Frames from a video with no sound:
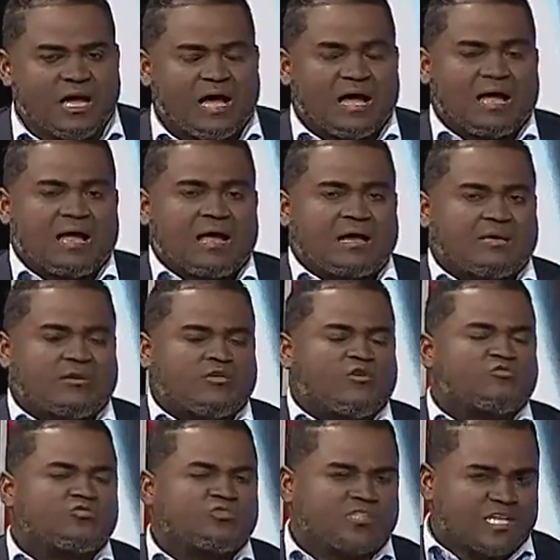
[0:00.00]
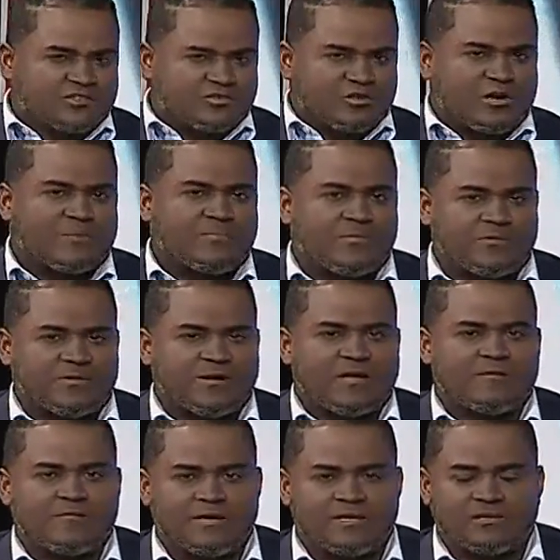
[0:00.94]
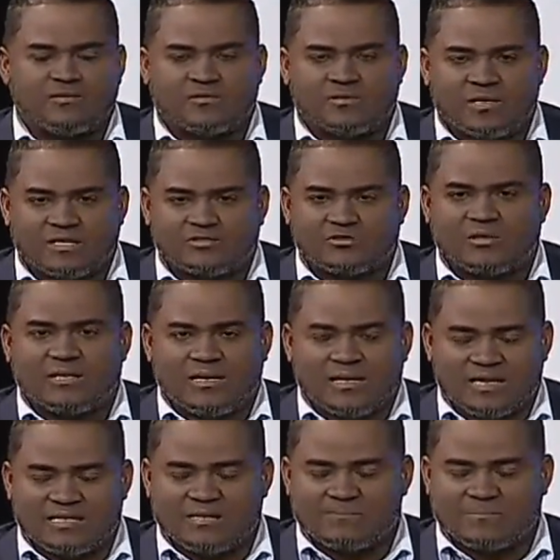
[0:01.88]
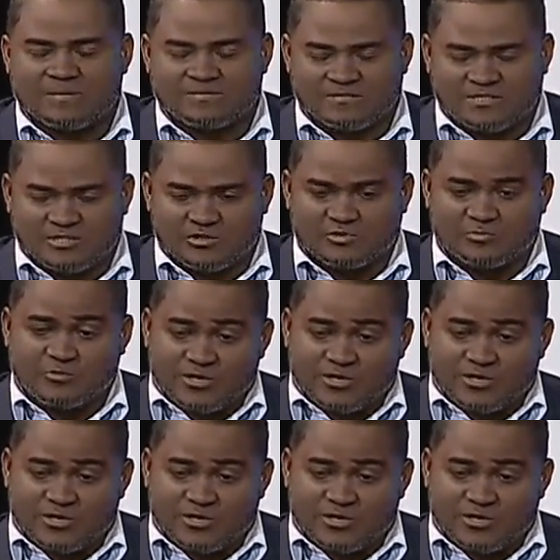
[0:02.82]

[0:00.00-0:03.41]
al consenso que podría haber con relación a la ley de partidos.